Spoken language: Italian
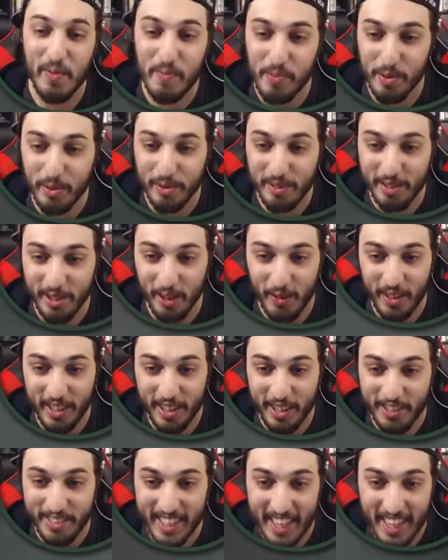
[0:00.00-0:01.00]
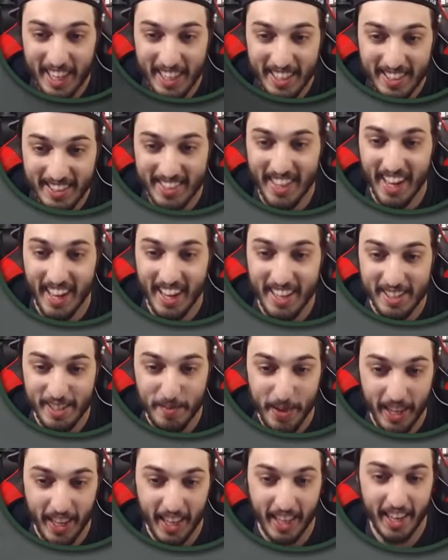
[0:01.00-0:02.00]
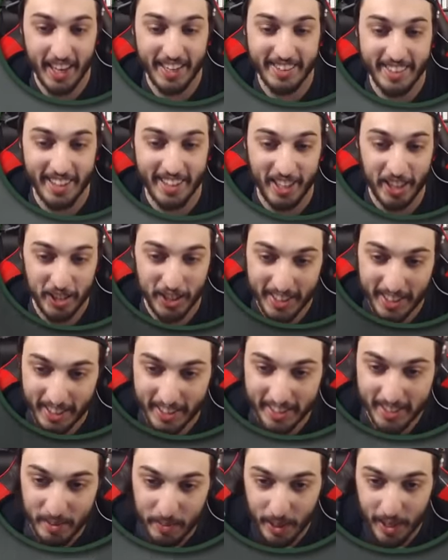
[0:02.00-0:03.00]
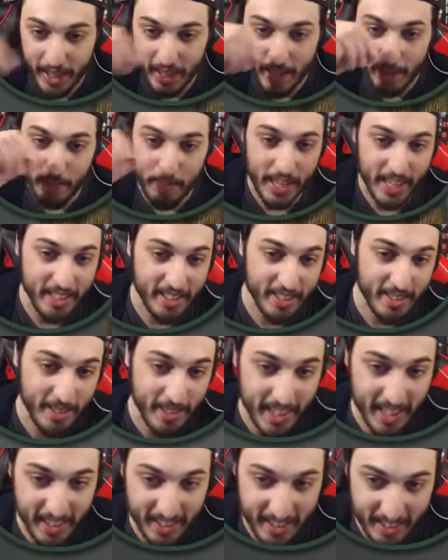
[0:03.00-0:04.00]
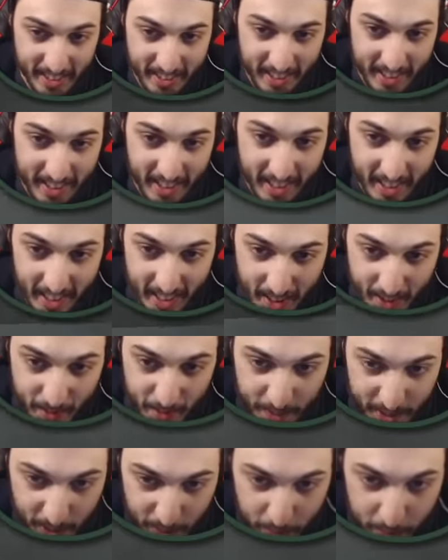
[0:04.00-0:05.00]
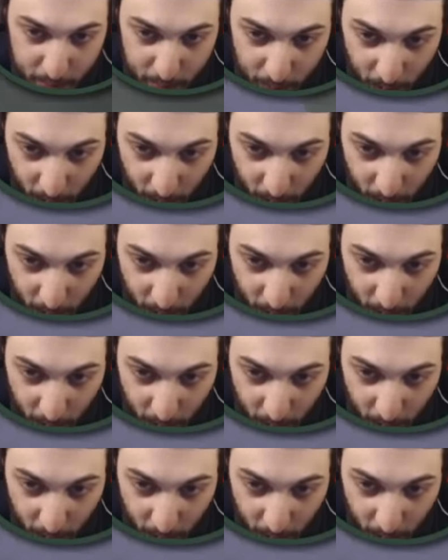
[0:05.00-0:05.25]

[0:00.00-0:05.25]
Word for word: c'è un punto qui dove sta, sembra che gli hanno tranciata e tipo lì che penzola, non lo so. Mettiamo